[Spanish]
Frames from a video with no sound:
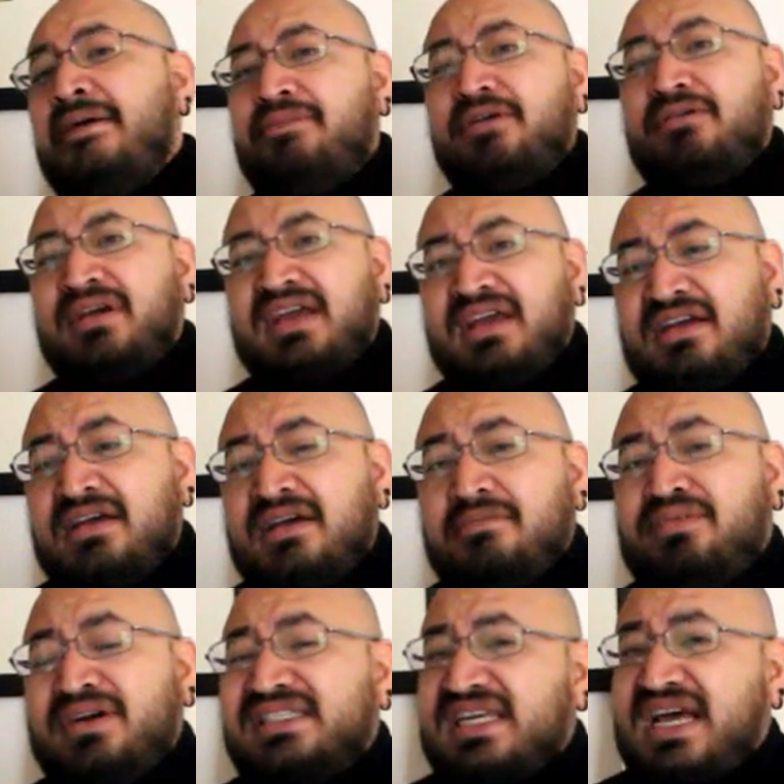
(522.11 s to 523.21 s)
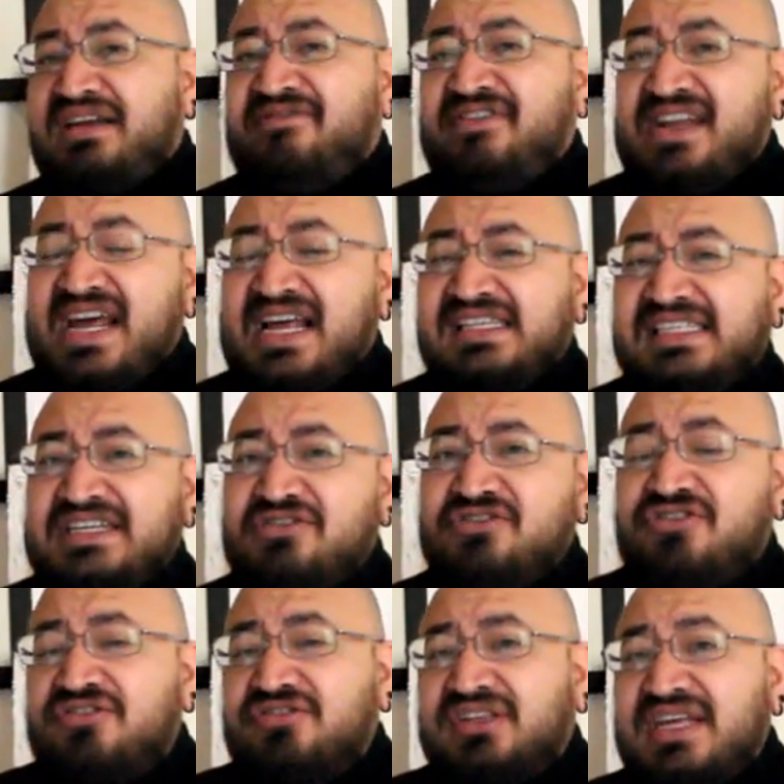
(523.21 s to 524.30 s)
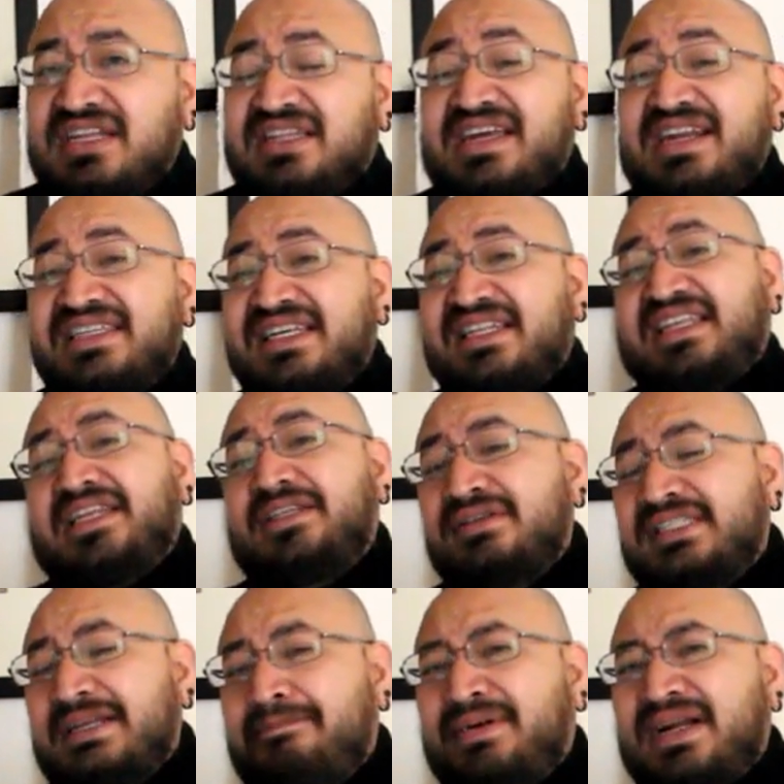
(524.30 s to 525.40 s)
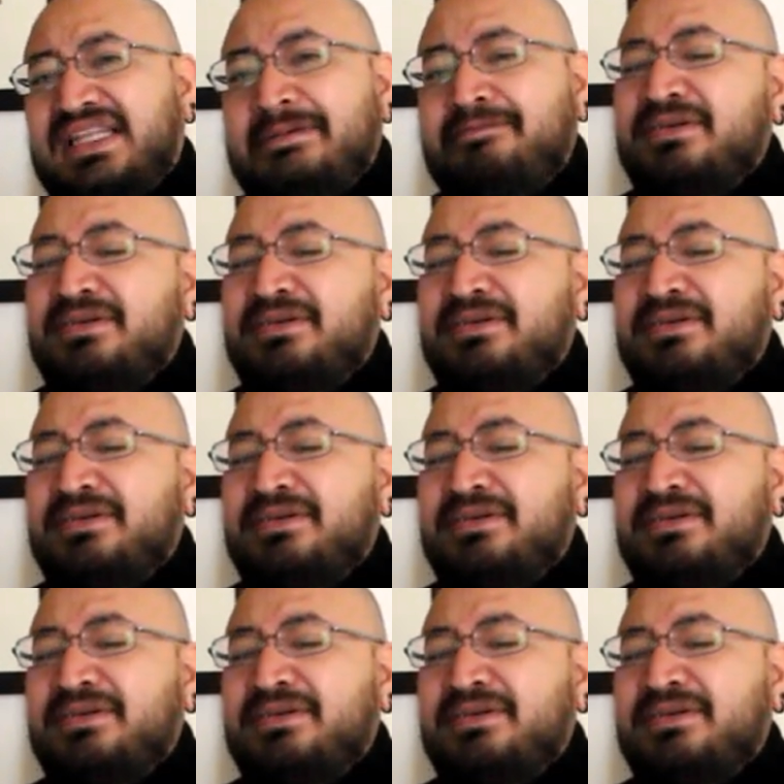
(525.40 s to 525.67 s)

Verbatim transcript: pero que pues al final si no te interesa tanto esta parte,